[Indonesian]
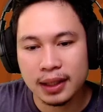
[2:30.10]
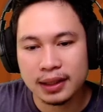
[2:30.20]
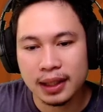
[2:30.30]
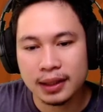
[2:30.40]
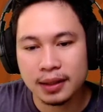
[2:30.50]

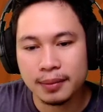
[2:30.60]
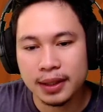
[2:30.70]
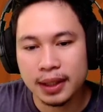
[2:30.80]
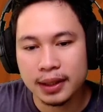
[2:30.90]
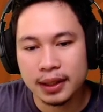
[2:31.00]
rata-rata
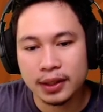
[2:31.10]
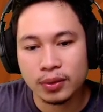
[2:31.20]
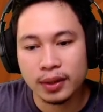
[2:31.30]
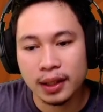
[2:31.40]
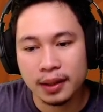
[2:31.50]
kebanyakan dari
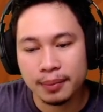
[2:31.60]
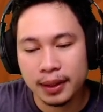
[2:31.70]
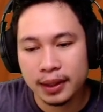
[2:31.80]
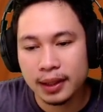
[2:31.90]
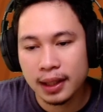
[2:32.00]
Tonha
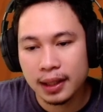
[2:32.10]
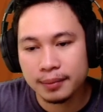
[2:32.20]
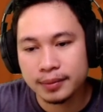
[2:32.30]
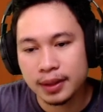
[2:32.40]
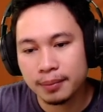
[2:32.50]
level
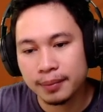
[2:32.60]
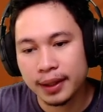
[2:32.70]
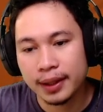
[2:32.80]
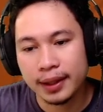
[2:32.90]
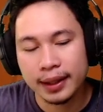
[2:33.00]
6
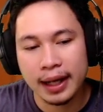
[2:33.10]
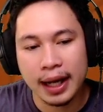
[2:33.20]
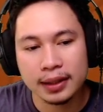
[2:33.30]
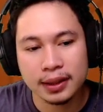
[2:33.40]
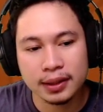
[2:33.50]
sampai ke
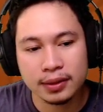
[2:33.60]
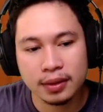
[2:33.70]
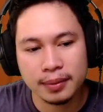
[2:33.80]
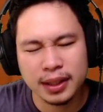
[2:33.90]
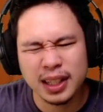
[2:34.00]
atas itu
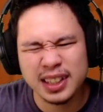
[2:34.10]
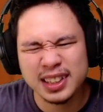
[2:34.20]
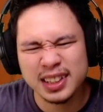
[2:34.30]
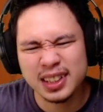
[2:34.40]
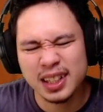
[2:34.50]
kebanyakan
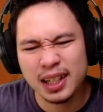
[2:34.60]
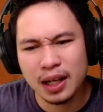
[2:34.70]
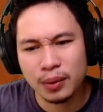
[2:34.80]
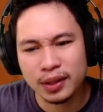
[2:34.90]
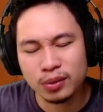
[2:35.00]
isi CC
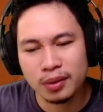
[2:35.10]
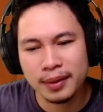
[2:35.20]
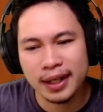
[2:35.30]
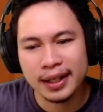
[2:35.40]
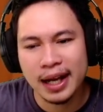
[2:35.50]
lawan itu
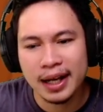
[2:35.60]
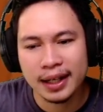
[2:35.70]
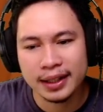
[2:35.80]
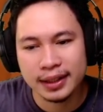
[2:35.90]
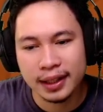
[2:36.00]
kebanyakan naga
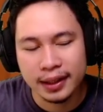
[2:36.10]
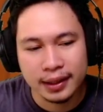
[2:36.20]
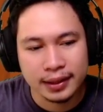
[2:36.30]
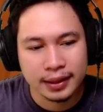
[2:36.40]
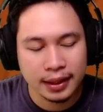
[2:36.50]
guys ya
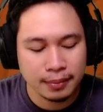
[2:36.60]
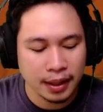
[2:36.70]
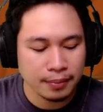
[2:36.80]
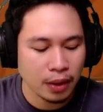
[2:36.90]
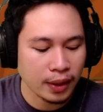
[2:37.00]
jadi
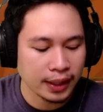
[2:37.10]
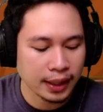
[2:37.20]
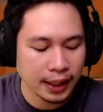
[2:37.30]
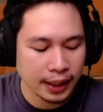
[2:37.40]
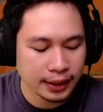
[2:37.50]
bahin bawa
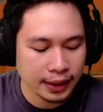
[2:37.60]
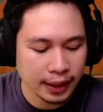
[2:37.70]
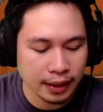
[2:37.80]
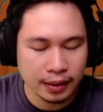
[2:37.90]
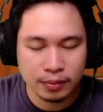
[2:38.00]
naga aja
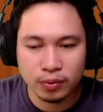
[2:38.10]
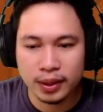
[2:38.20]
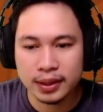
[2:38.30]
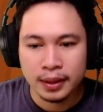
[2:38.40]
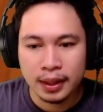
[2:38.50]
ya
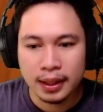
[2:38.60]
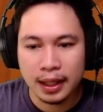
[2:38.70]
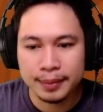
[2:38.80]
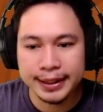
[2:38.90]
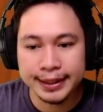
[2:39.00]
buat
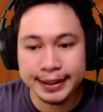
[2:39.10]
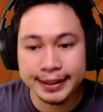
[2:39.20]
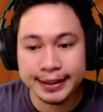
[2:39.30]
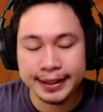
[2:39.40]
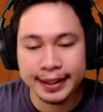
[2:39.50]
ngabisin
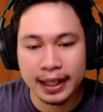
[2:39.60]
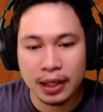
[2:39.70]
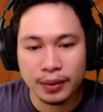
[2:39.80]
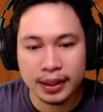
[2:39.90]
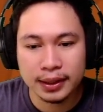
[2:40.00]
isi CC
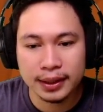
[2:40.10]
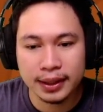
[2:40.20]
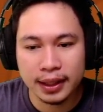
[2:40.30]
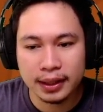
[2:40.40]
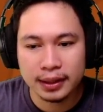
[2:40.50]
lawan
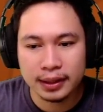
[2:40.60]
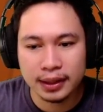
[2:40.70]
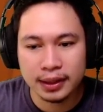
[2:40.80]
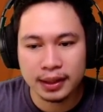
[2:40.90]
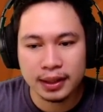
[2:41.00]
nantinya
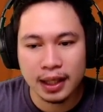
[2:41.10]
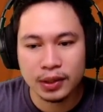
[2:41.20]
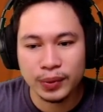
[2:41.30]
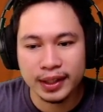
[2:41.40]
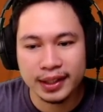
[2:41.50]
nanti kita
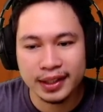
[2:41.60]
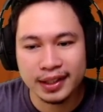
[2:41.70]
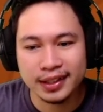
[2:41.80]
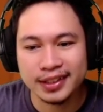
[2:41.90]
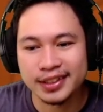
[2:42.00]
aduin aja
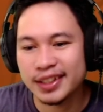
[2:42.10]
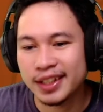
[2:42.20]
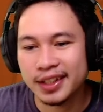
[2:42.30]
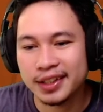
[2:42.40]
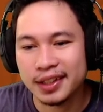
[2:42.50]
dengan isi
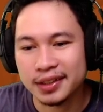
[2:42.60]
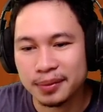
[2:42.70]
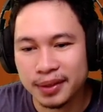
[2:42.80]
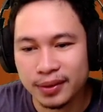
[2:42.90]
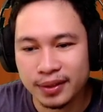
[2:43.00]
CC kita
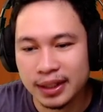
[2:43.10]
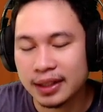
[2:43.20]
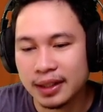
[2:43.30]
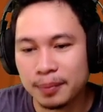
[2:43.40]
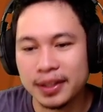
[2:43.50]
seperti itu
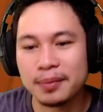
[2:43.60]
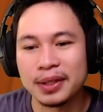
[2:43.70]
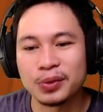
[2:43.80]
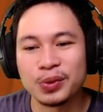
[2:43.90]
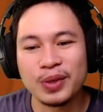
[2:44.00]
tapi
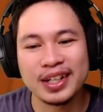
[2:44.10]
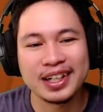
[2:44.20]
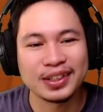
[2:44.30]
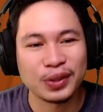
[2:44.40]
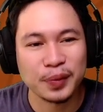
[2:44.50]
dibantu juga
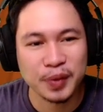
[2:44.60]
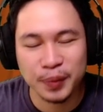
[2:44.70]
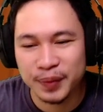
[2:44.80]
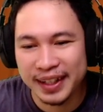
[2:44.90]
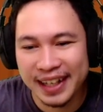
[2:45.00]
dengan
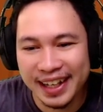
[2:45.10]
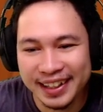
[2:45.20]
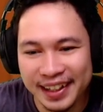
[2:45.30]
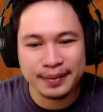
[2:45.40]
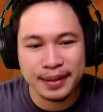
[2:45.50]
truk yang
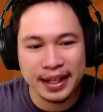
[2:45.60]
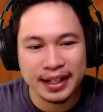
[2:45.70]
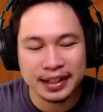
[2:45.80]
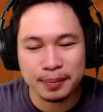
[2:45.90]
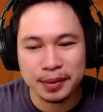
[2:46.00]
lain ya biar
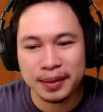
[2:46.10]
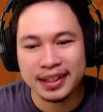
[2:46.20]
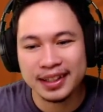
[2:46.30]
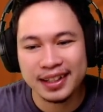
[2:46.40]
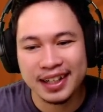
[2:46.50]
nggak cepet
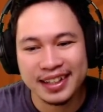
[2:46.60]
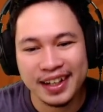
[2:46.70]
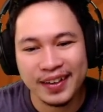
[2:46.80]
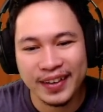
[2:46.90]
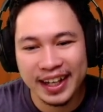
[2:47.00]
mati
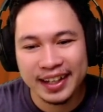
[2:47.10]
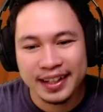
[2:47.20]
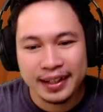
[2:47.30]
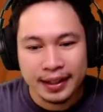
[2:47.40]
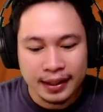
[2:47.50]
naganya oke
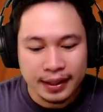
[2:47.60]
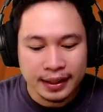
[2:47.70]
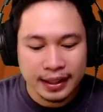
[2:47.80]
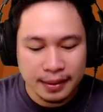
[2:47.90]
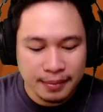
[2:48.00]

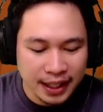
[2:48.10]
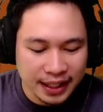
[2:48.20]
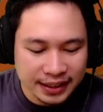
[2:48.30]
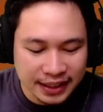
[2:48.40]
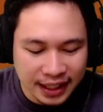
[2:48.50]

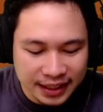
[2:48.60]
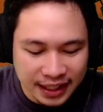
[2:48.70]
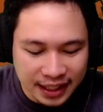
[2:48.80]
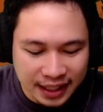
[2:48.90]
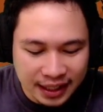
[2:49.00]
gimana
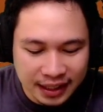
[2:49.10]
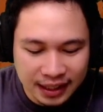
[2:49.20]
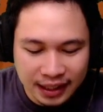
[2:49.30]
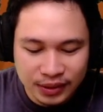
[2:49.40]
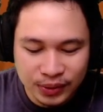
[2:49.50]
caranya
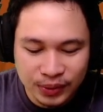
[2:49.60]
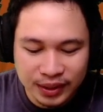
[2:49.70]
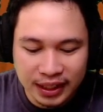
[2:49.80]
langsung